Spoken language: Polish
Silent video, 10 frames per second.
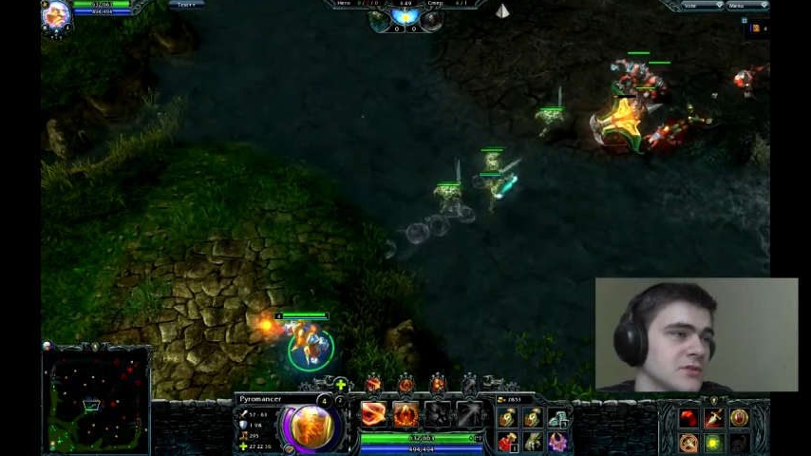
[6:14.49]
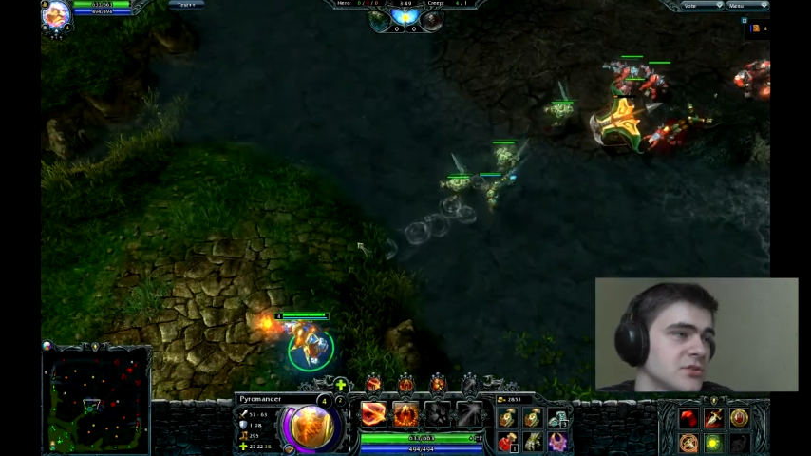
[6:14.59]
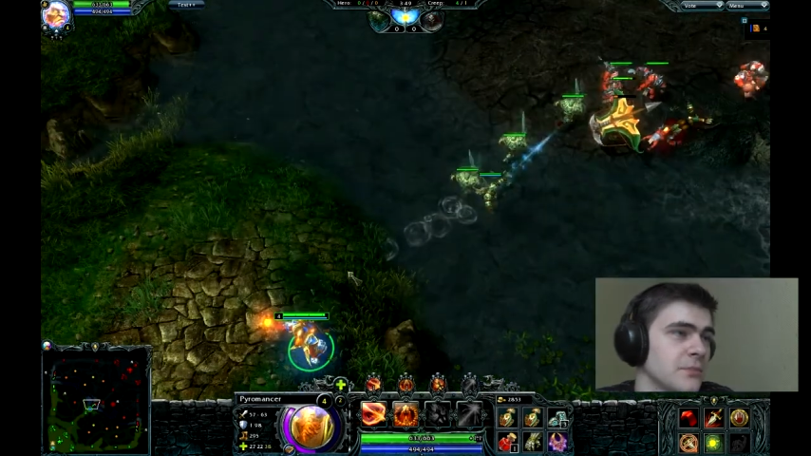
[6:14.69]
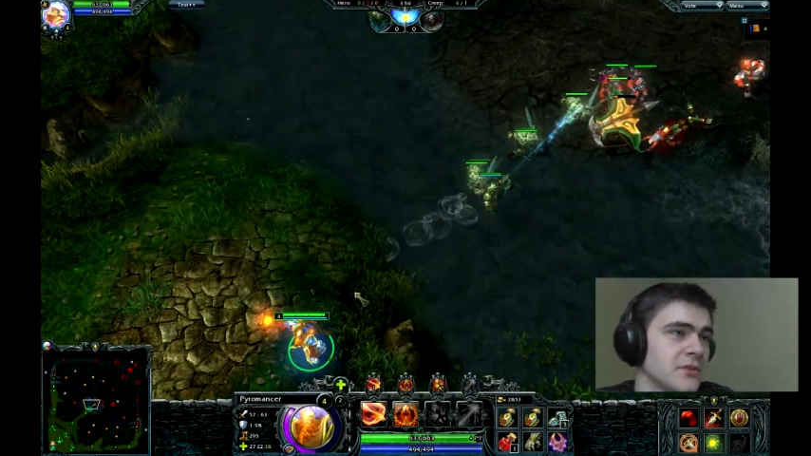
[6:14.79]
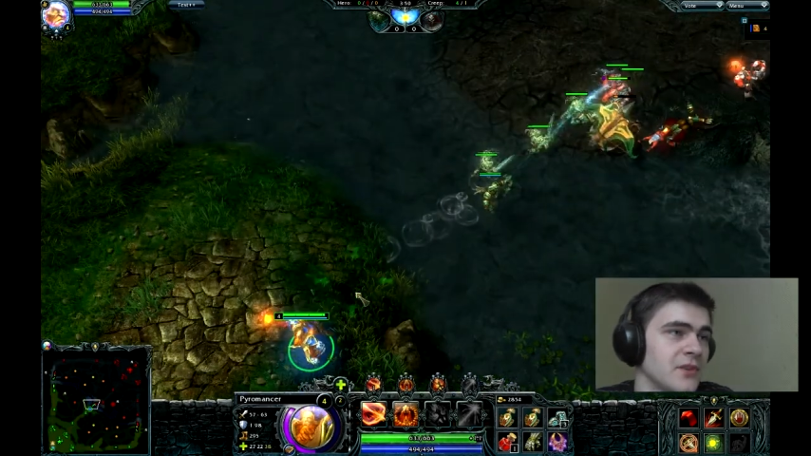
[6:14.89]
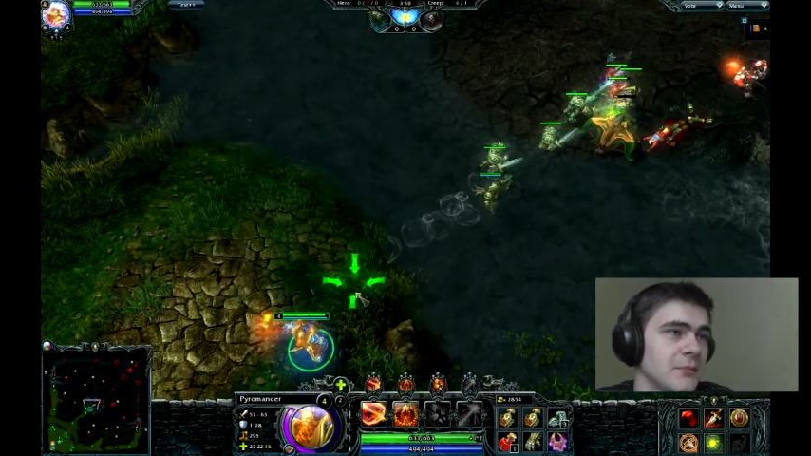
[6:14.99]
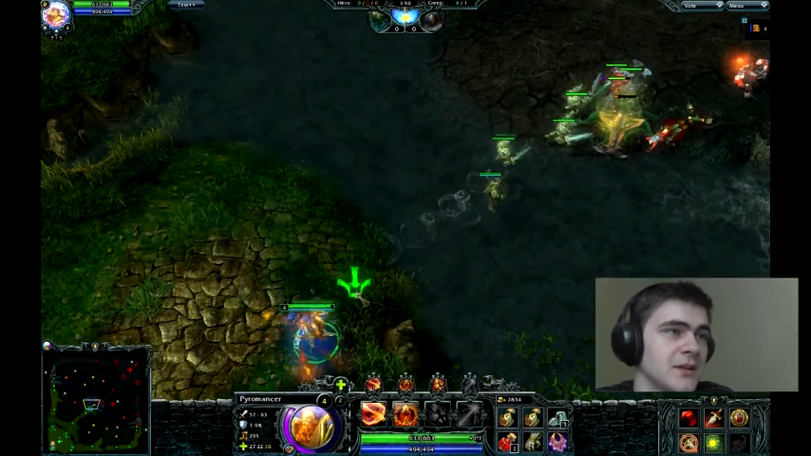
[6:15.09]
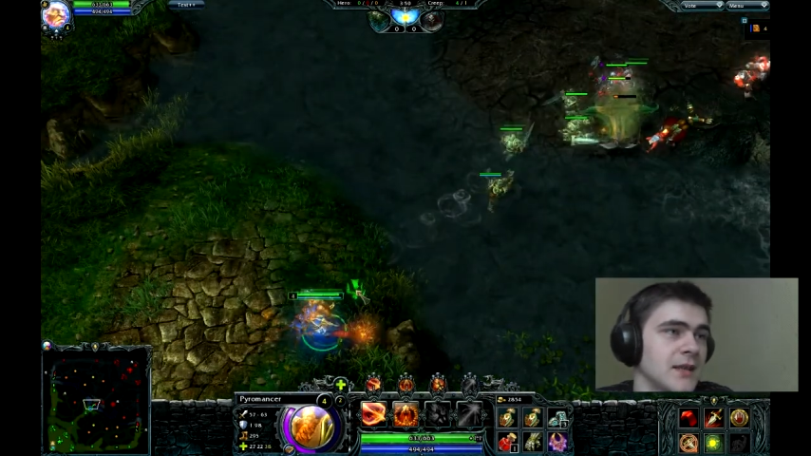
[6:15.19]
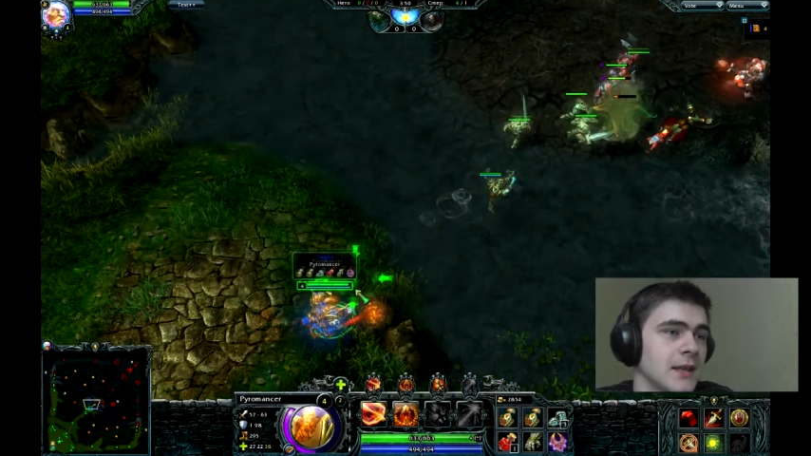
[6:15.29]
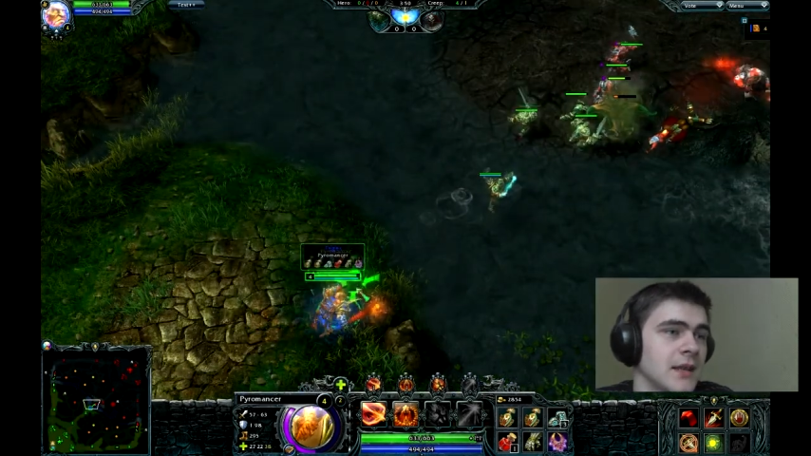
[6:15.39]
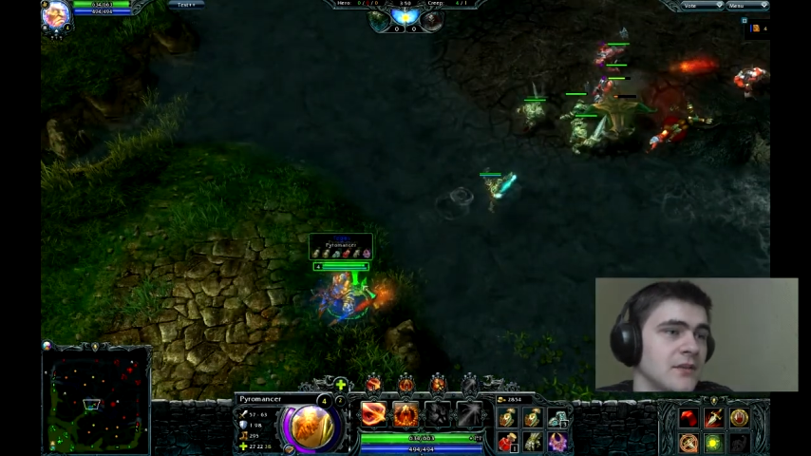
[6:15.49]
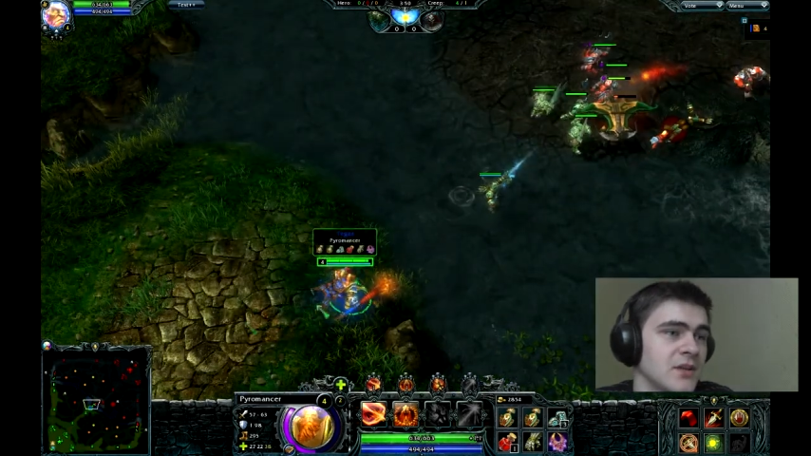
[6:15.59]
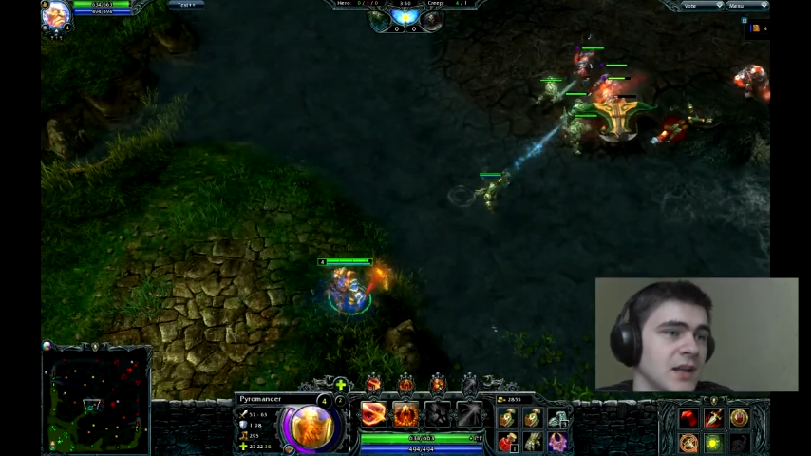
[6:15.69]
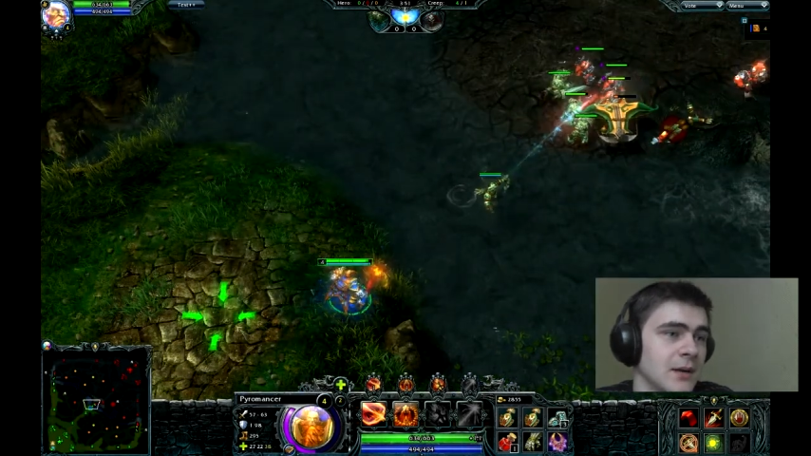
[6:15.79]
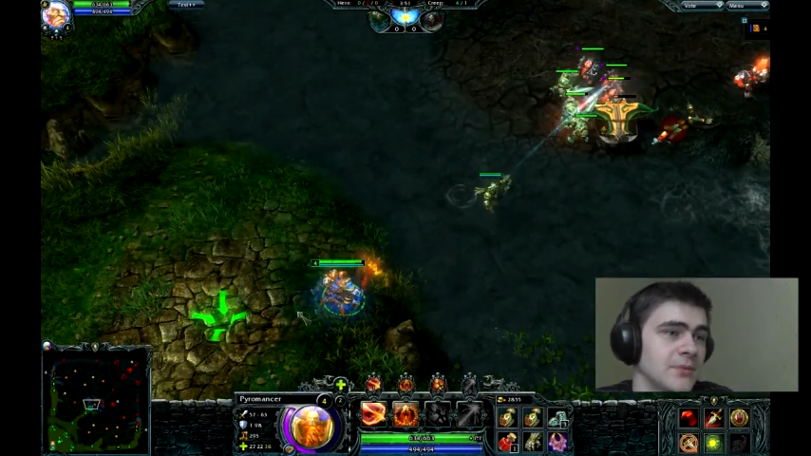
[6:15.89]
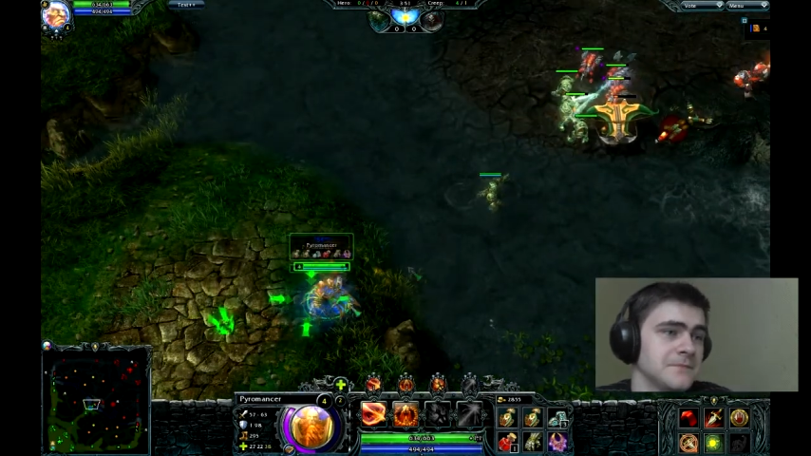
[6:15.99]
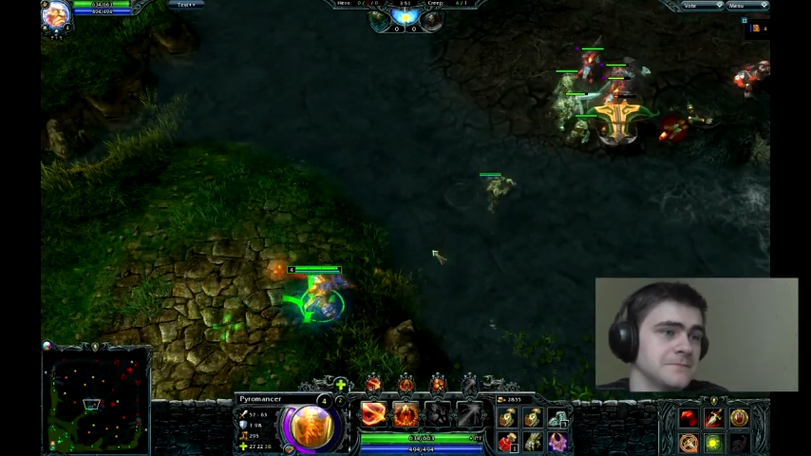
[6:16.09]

zdobywamy level up.